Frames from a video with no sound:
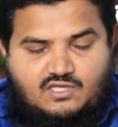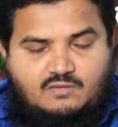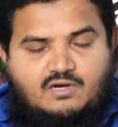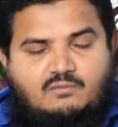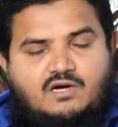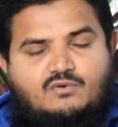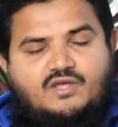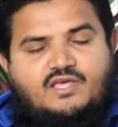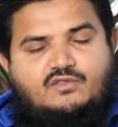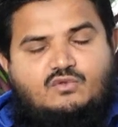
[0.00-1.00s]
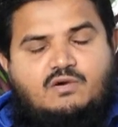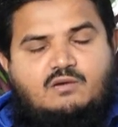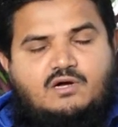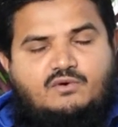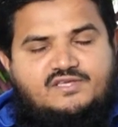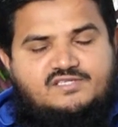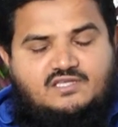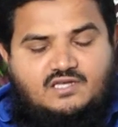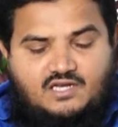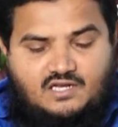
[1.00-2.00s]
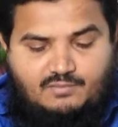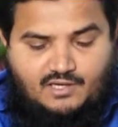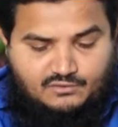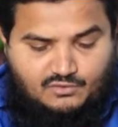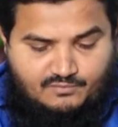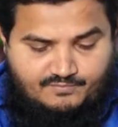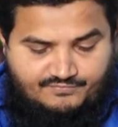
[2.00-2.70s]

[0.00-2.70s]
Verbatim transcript: எமாமாவுடைய சுமாமாவுடைய செய்திகளை நாம் பார்த்தோம்